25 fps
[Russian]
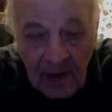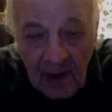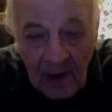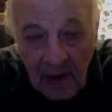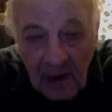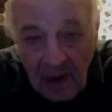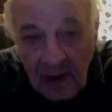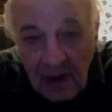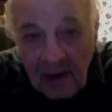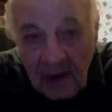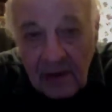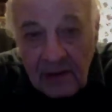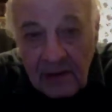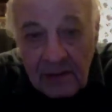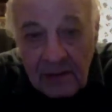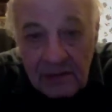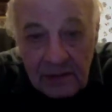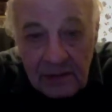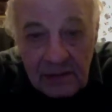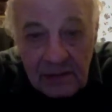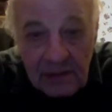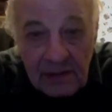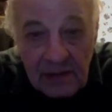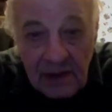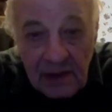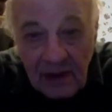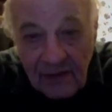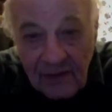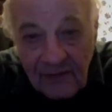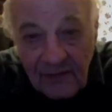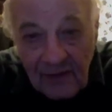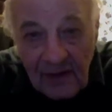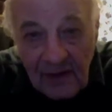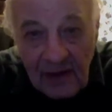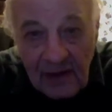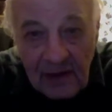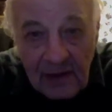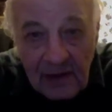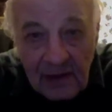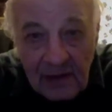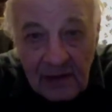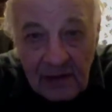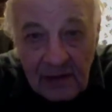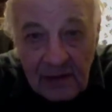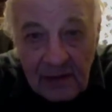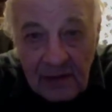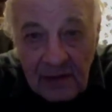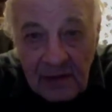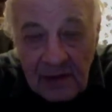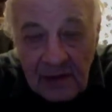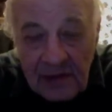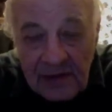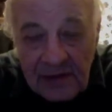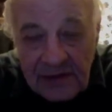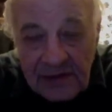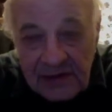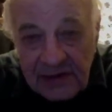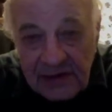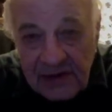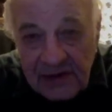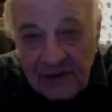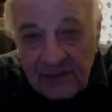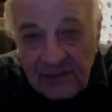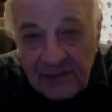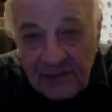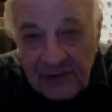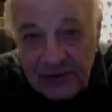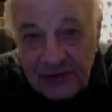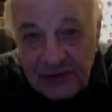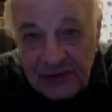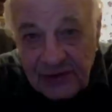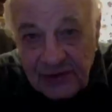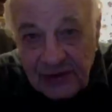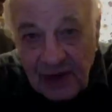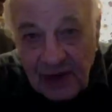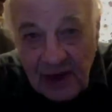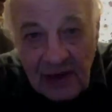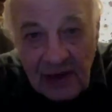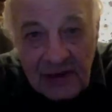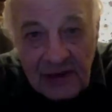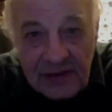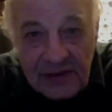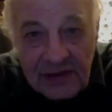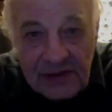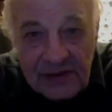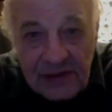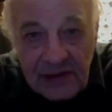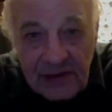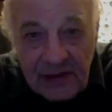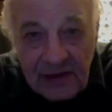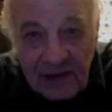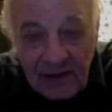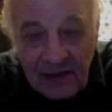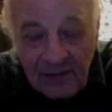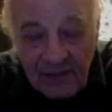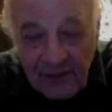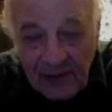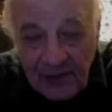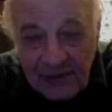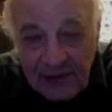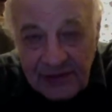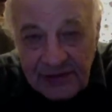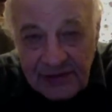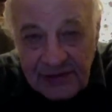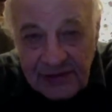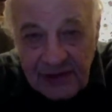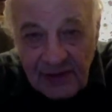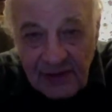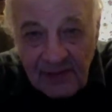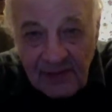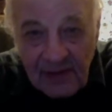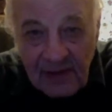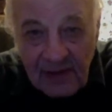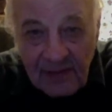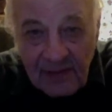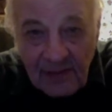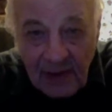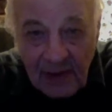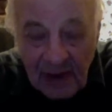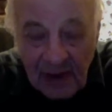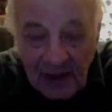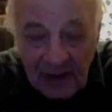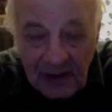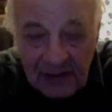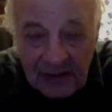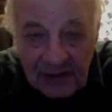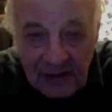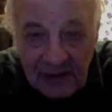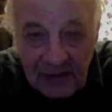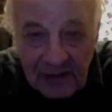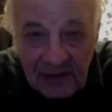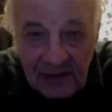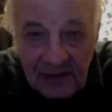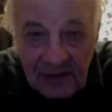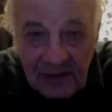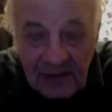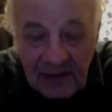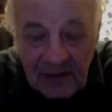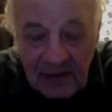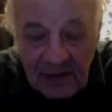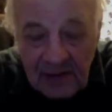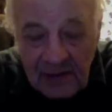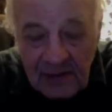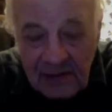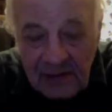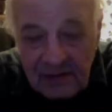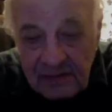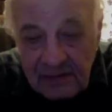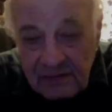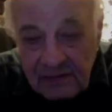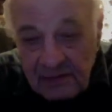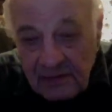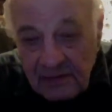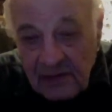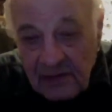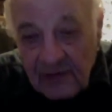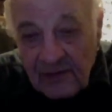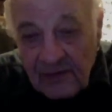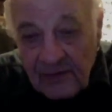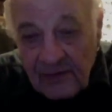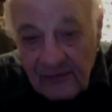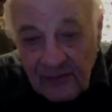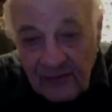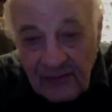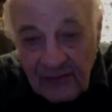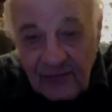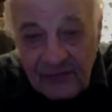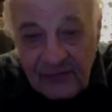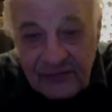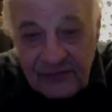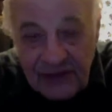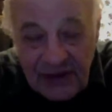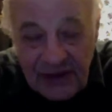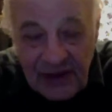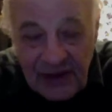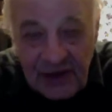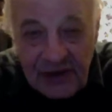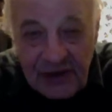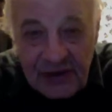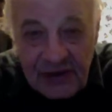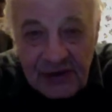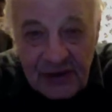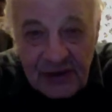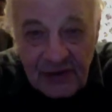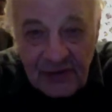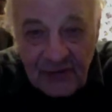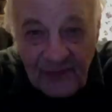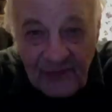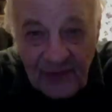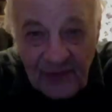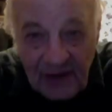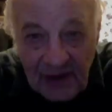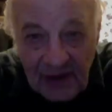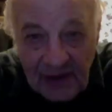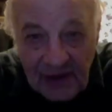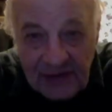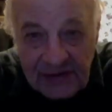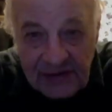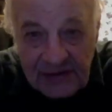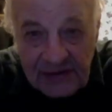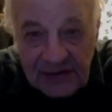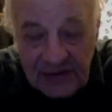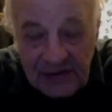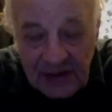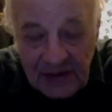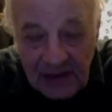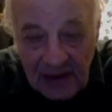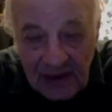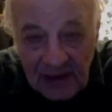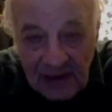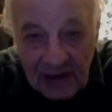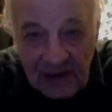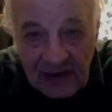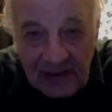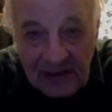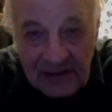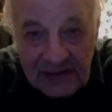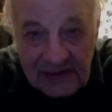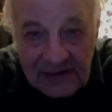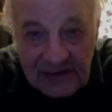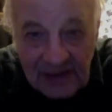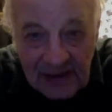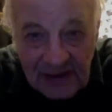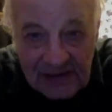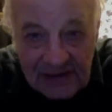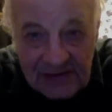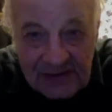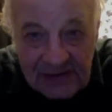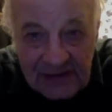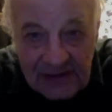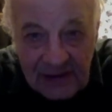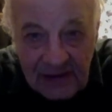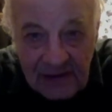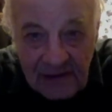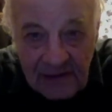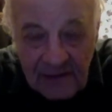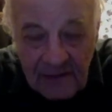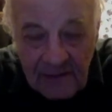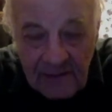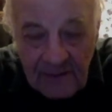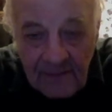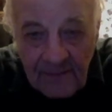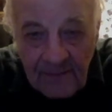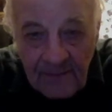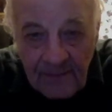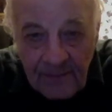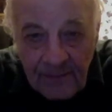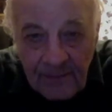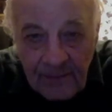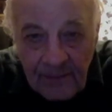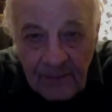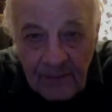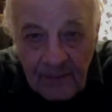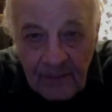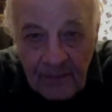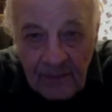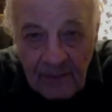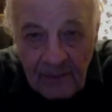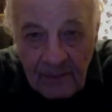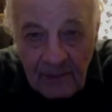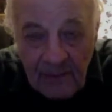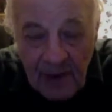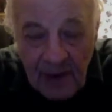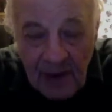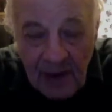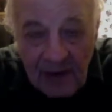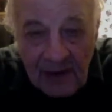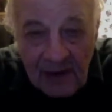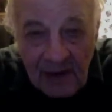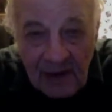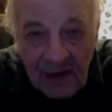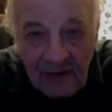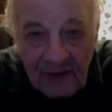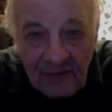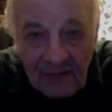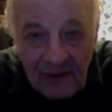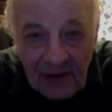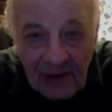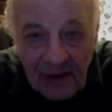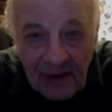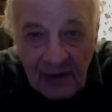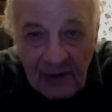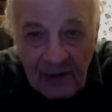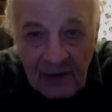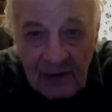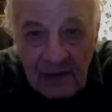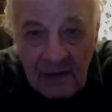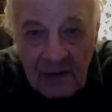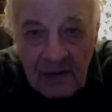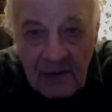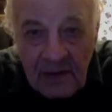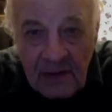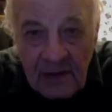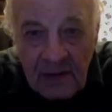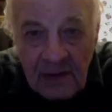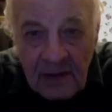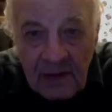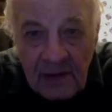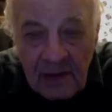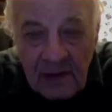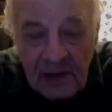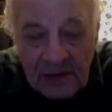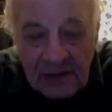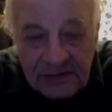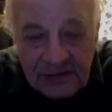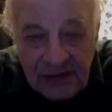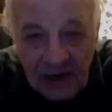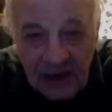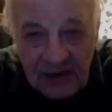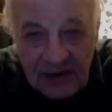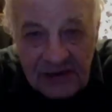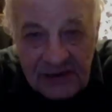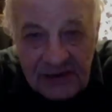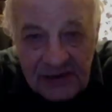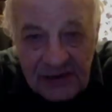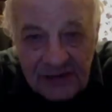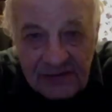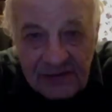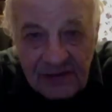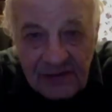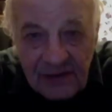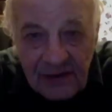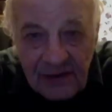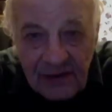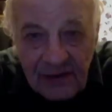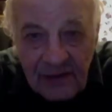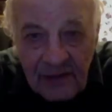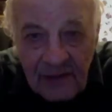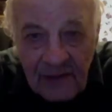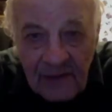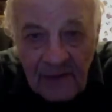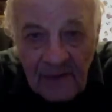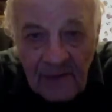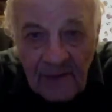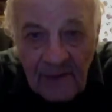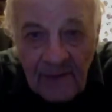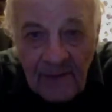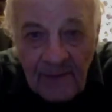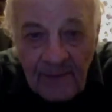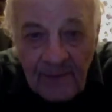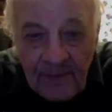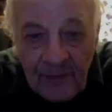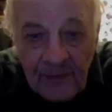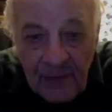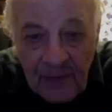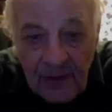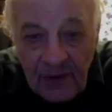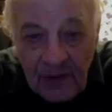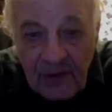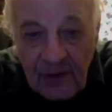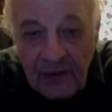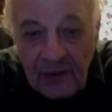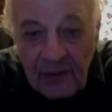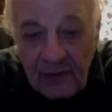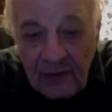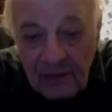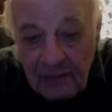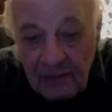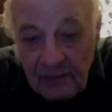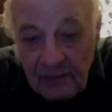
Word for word: А Рокфеллеры с этим не считаются, тем паче самые богатые и владеющая ФРС организация, мягко говоря, клан целый, и